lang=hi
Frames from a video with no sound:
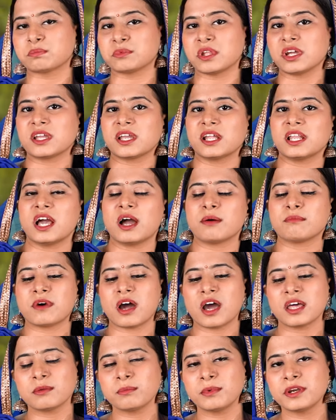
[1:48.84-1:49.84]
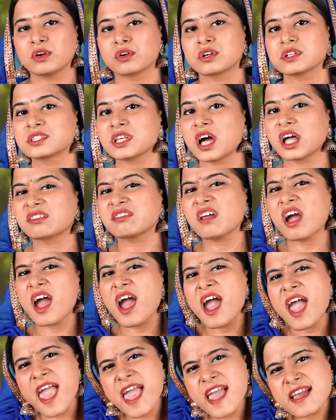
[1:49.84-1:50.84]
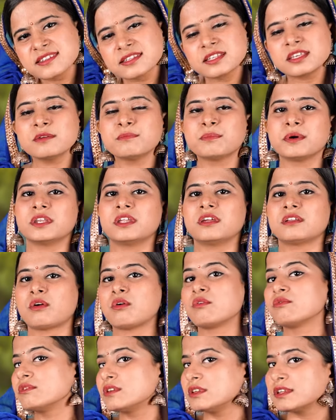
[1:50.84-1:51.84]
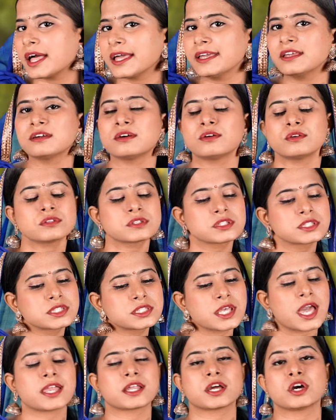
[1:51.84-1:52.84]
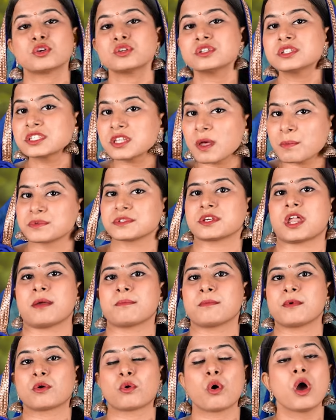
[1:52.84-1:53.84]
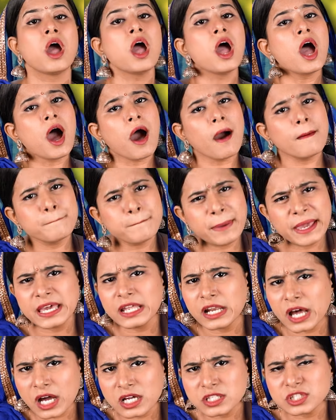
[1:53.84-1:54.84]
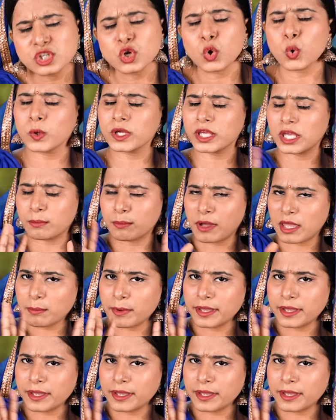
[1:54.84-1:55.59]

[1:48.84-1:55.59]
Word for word: तब तक के लिए हमारे वीडियो के साथ ना ऐसे ही बने रहो लाइक करो शेयर करो सब्सक्राइब करो हम फिर हाजिर होंगे बाय